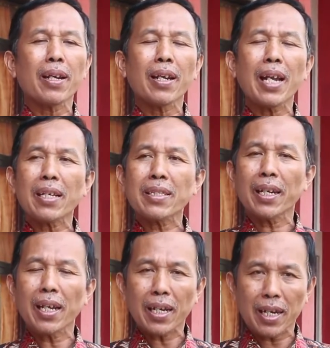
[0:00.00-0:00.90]

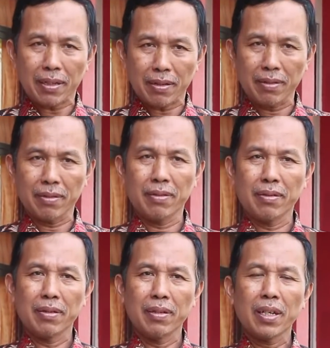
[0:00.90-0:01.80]
laksanakan,
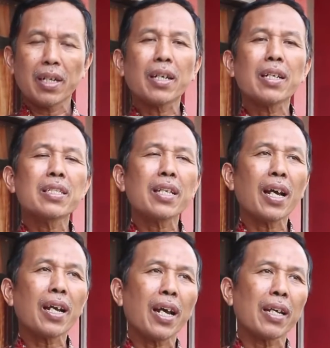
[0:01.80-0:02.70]

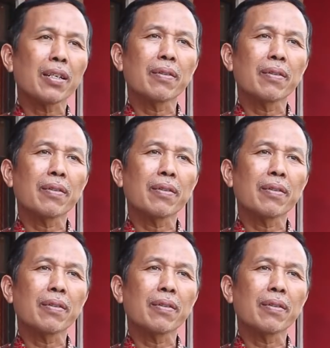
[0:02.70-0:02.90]
kerjakan